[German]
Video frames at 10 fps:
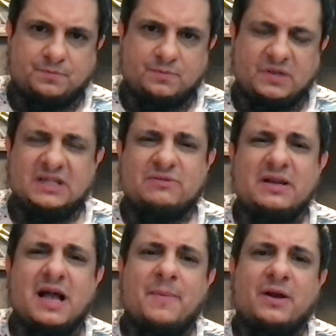Deswegen
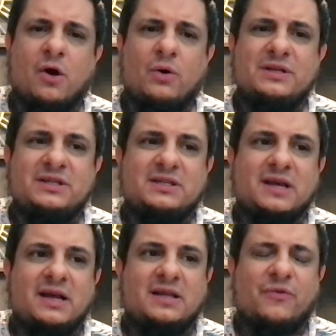kann man auch nicht
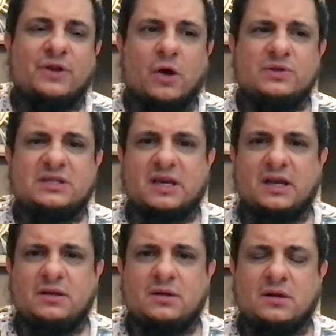äh, davon ausgehen,